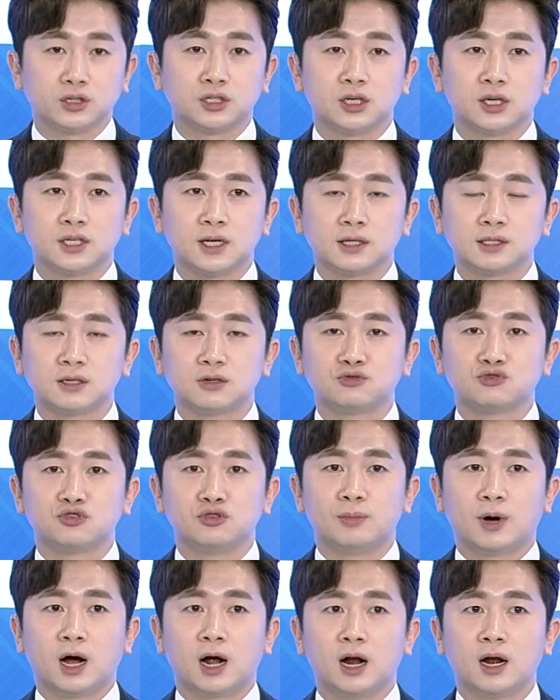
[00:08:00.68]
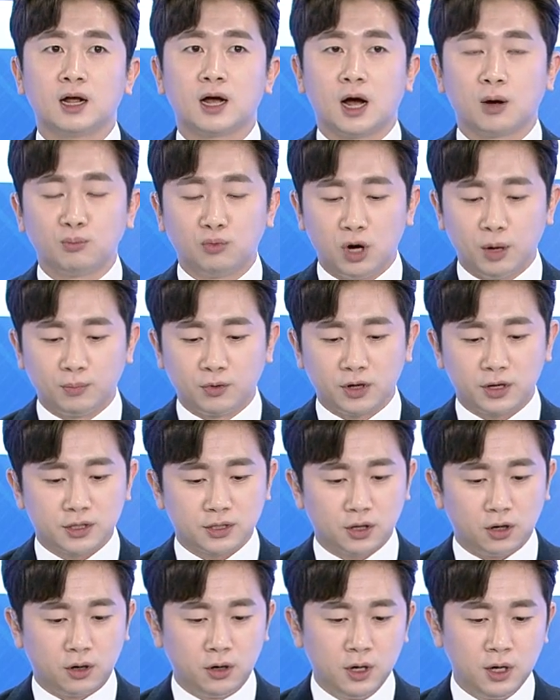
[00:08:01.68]
역시 상승 출발,
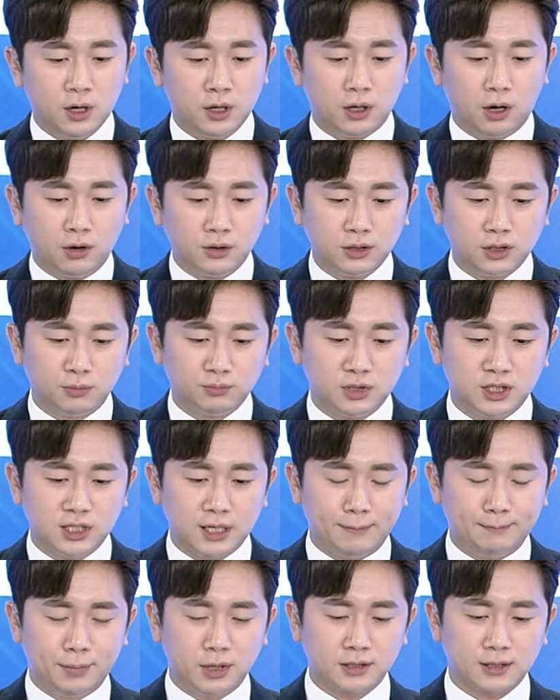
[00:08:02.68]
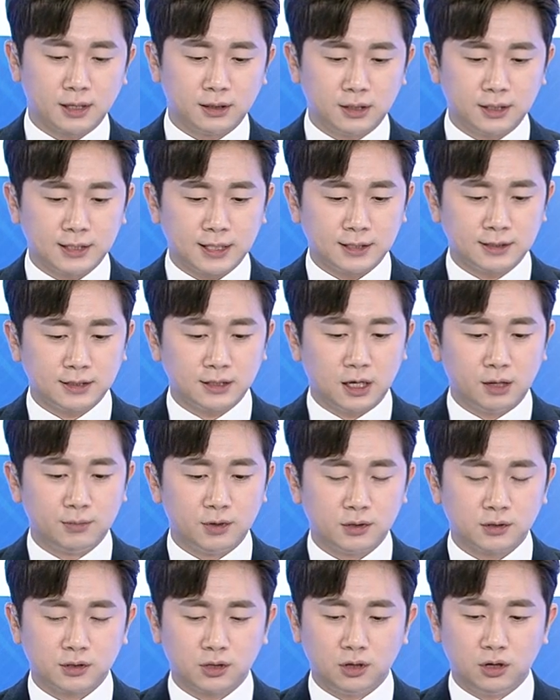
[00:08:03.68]
강보합권에서 0.23%
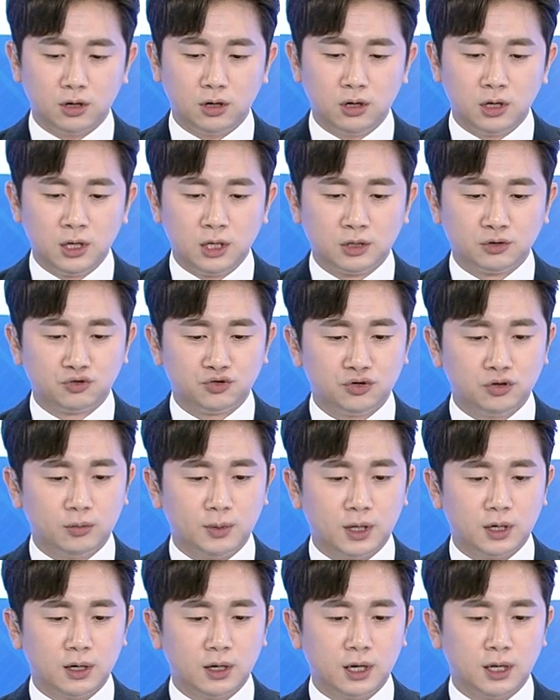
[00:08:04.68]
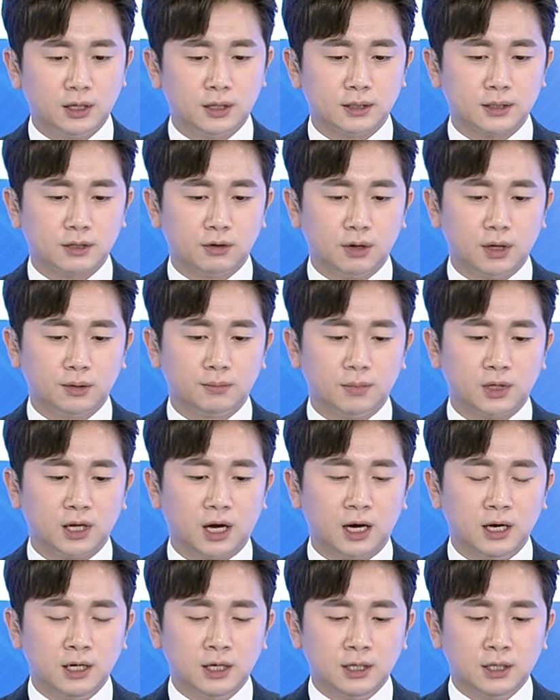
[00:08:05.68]
상승하면서 출발을 하는
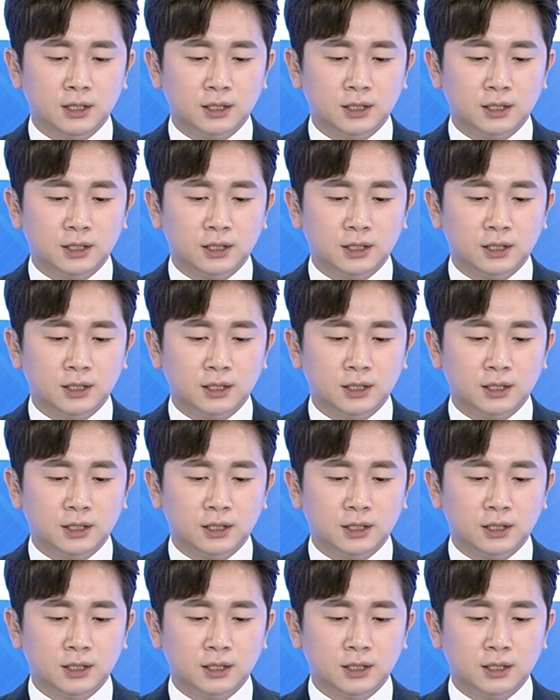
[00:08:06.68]
상황입니다.